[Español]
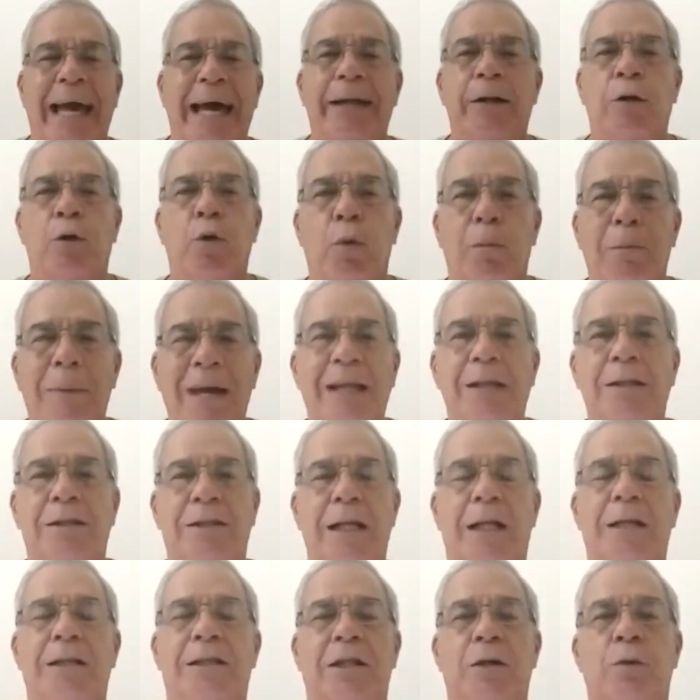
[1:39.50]
¿Qué
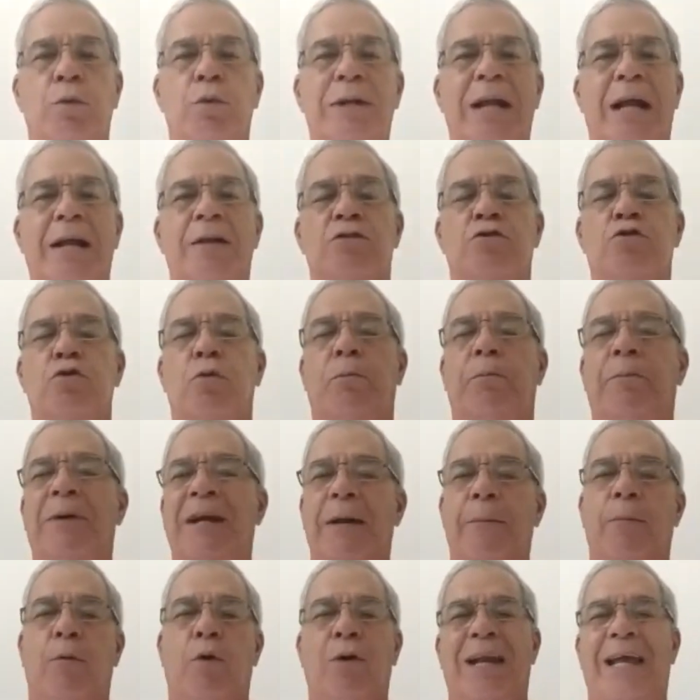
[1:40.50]
argumenta el Tribunal
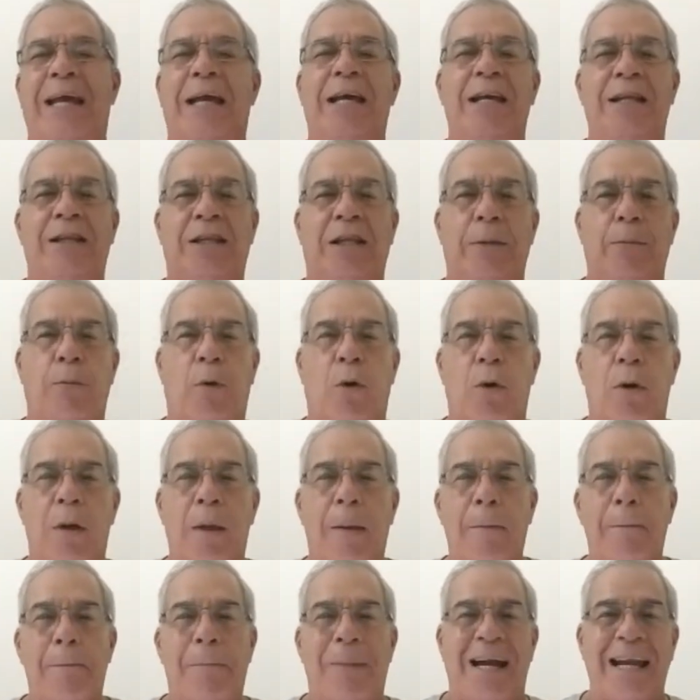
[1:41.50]
Supremo legítimo